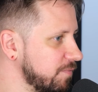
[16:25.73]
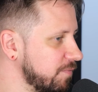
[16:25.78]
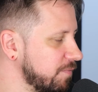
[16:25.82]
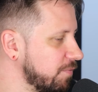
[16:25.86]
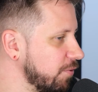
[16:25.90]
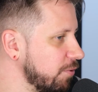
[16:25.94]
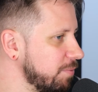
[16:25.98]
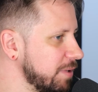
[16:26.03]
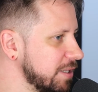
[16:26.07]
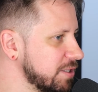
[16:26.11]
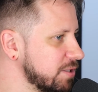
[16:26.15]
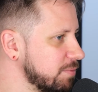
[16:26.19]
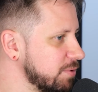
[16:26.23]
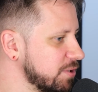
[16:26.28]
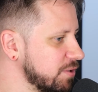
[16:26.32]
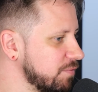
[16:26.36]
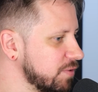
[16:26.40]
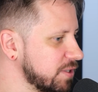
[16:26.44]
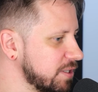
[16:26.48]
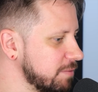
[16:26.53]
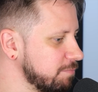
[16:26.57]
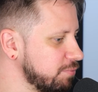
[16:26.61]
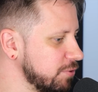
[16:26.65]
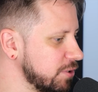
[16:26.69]
Wyobraź sobie, że
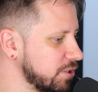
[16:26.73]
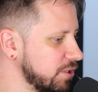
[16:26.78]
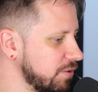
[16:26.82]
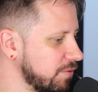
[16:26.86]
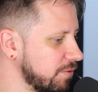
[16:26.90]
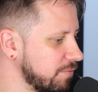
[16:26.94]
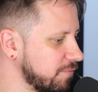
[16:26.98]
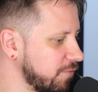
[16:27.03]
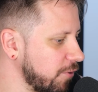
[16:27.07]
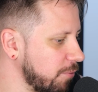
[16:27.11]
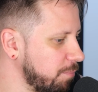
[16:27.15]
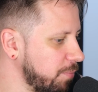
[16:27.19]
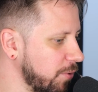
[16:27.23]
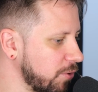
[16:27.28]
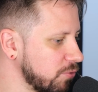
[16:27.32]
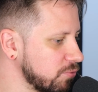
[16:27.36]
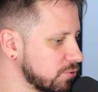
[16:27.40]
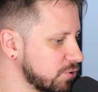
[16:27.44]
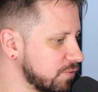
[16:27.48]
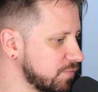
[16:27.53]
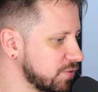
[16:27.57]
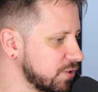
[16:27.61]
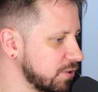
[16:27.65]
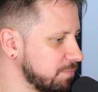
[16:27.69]
występujesz, nie wiem, w Opolu
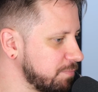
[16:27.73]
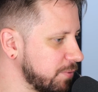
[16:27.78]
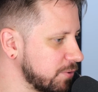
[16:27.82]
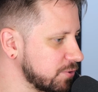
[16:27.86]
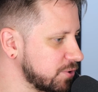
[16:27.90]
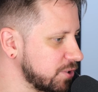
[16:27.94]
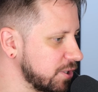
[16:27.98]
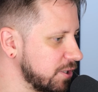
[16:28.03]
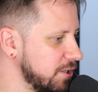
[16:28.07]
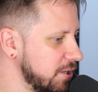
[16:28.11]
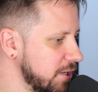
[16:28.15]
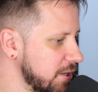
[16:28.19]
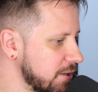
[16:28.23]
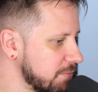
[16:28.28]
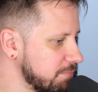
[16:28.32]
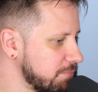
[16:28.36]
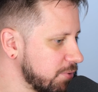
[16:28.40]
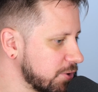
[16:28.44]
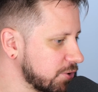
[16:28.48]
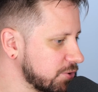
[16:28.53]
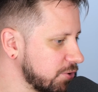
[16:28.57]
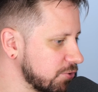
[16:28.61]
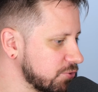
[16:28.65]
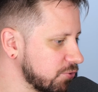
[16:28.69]
czy w Sopocie,
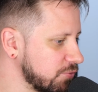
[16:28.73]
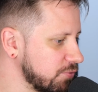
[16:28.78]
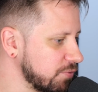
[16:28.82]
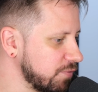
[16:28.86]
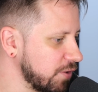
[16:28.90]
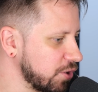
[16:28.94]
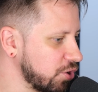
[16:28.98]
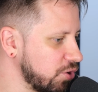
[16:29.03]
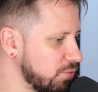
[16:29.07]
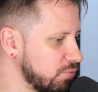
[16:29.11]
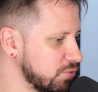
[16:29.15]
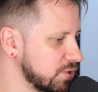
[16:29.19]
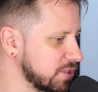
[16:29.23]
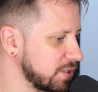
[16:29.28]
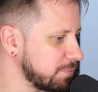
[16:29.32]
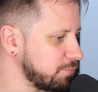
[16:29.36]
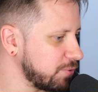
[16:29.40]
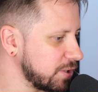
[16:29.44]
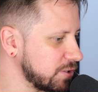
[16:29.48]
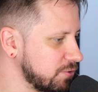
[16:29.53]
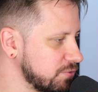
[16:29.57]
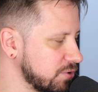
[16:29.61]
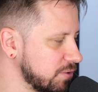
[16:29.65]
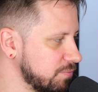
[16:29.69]
bo ktoś kurwa komuś
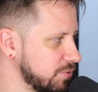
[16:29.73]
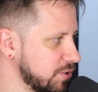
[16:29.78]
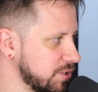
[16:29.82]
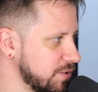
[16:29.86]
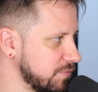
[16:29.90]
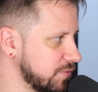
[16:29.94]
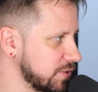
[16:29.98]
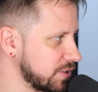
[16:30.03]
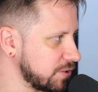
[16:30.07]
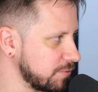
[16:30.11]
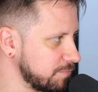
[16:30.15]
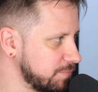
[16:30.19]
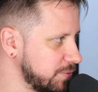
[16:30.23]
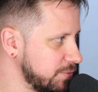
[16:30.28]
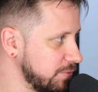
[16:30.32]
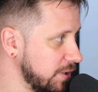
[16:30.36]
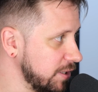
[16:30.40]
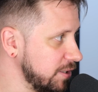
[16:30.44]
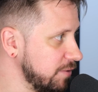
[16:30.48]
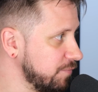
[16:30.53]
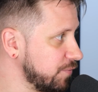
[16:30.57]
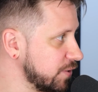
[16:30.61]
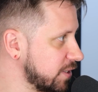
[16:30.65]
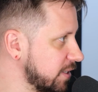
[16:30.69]
zapłacił, żebyś ty wystąpiła
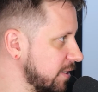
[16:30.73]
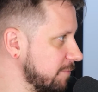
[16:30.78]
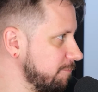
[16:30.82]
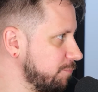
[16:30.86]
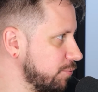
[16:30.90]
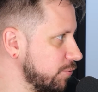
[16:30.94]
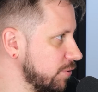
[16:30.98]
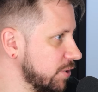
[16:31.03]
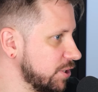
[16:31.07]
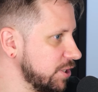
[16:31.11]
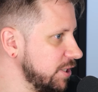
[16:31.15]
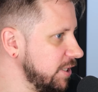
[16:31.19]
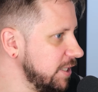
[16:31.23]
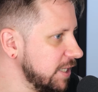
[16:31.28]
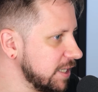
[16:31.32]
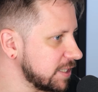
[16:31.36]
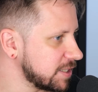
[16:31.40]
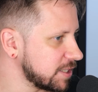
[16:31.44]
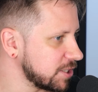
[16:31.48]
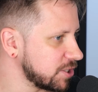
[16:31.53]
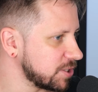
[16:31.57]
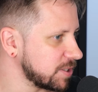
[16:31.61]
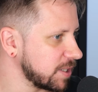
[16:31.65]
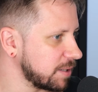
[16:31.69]
i występujesz i
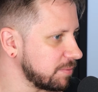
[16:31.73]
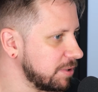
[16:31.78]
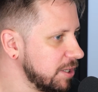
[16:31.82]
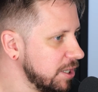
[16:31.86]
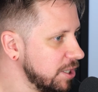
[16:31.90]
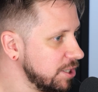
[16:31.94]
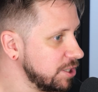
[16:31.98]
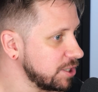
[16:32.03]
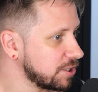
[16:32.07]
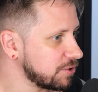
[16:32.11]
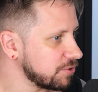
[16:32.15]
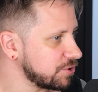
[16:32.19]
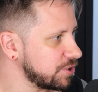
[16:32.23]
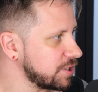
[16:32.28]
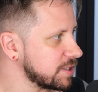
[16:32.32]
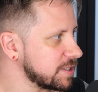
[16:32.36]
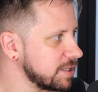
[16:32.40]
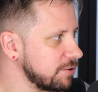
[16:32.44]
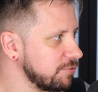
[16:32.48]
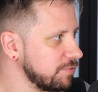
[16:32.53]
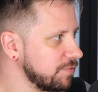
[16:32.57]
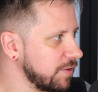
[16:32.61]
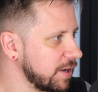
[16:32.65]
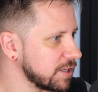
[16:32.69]
jesteś tam i ktoś cię
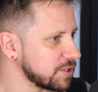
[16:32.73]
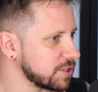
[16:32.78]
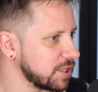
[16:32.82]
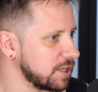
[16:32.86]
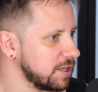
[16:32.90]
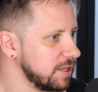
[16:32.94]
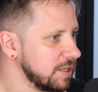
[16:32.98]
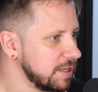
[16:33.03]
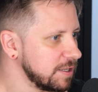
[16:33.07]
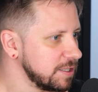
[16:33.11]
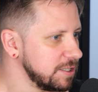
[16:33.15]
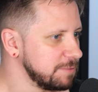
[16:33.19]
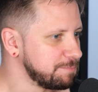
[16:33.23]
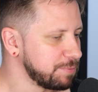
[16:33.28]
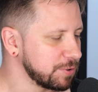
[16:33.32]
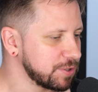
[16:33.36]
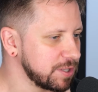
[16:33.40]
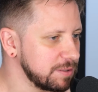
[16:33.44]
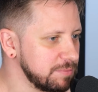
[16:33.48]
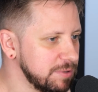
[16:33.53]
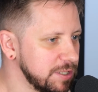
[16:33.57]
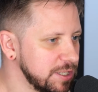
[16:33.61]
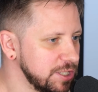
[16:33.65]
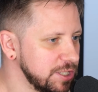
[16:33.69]
zauważa i potem